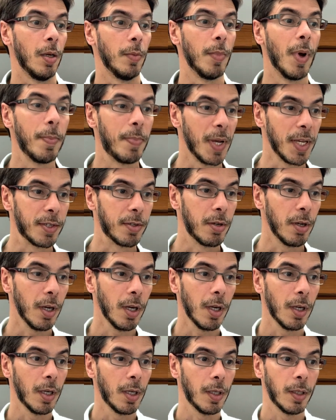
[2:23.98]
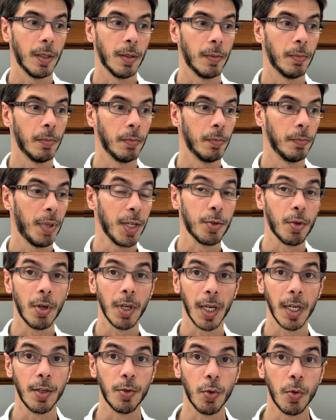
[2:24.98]
bah, parce que euh, parce que
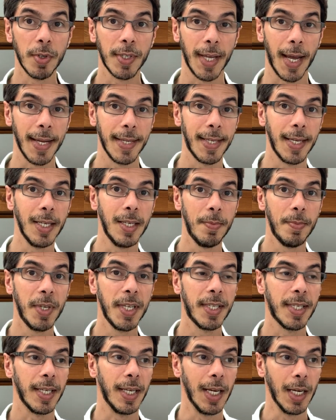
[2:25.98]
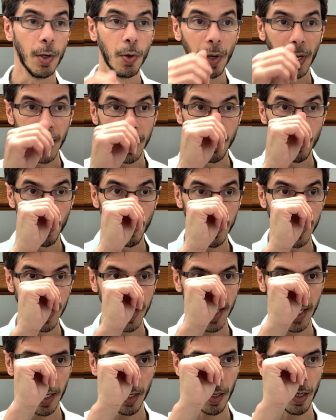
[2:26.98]
le réseau ça a ses limites et le réseau
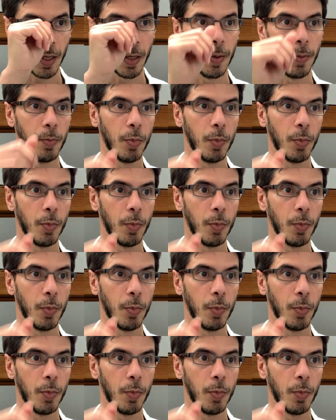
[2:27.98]
c'est euh,